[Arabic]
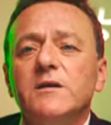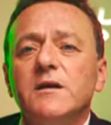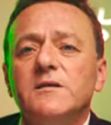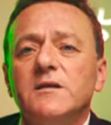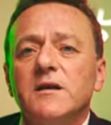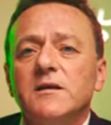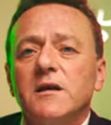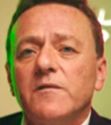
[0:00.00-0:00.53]
ديال
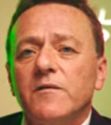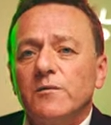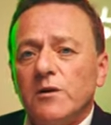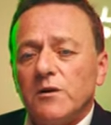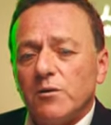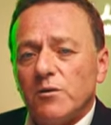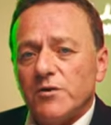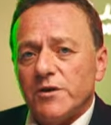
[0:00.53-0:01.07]
سنه
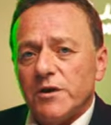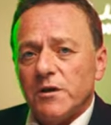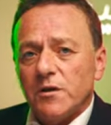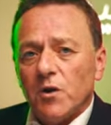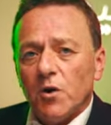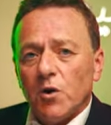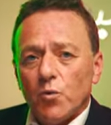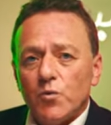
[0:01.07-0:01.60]
2023
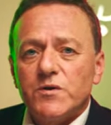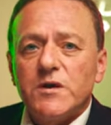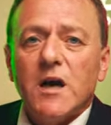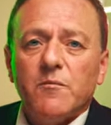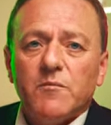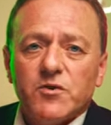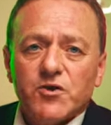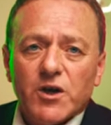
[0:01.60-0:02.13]

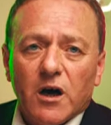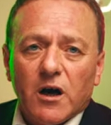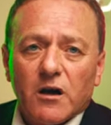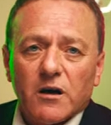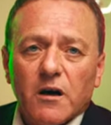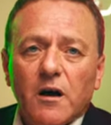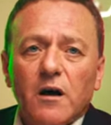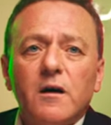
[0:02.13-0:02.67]
وساهم من جهه
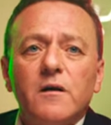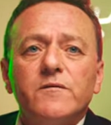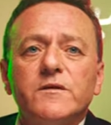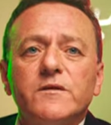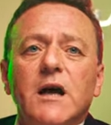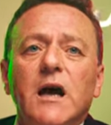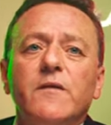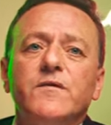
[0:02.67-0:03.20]
اخرى
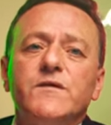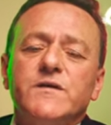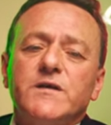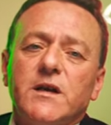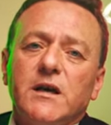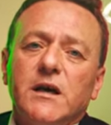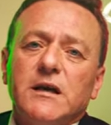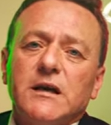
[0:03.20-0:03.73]
التعافي
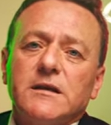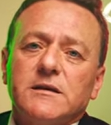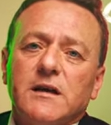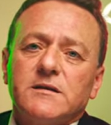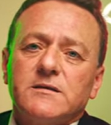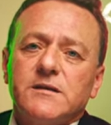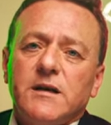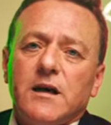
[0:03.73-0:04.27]
السريع
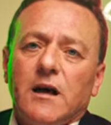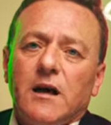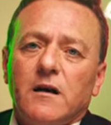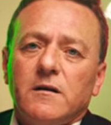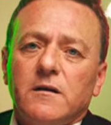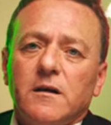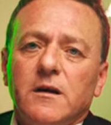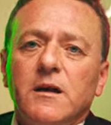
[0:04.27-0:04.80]
لقطاع السياحه
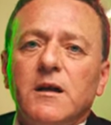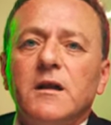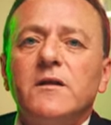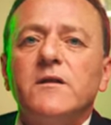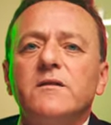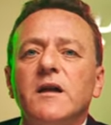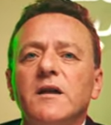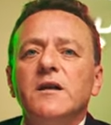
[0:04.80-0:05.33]

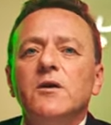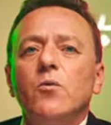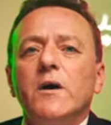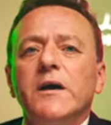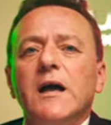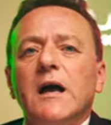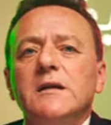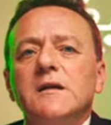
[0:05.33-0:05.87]
الثاني هو
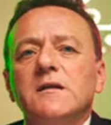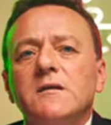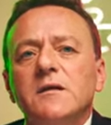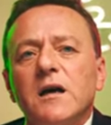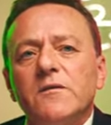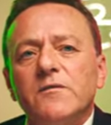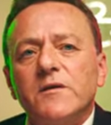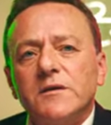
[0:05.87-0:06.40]
إعادة
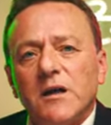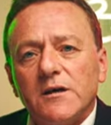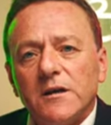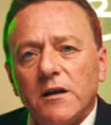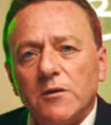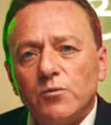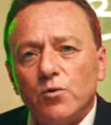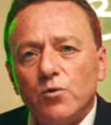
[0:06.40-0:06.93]
ثقة قطاع
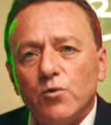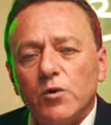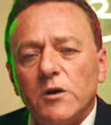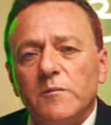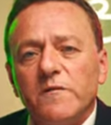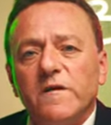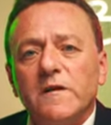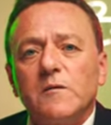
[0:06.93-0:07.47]
النقل الطرقي
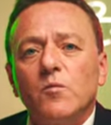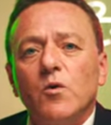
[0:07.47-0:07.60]
بفضل